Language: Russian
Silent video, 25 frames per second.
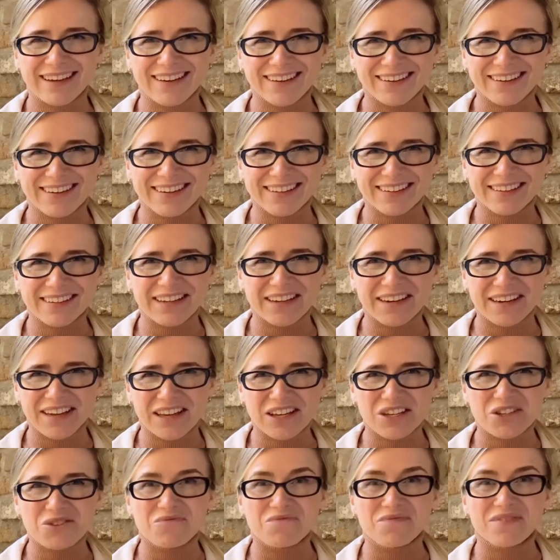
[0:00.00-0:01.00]
это
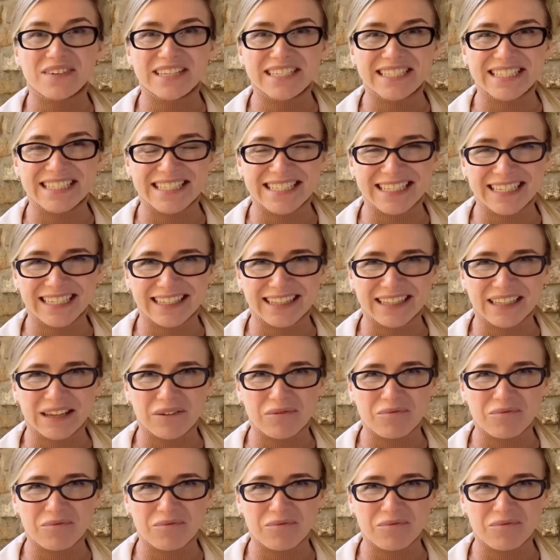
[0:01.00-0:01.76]
речь президента.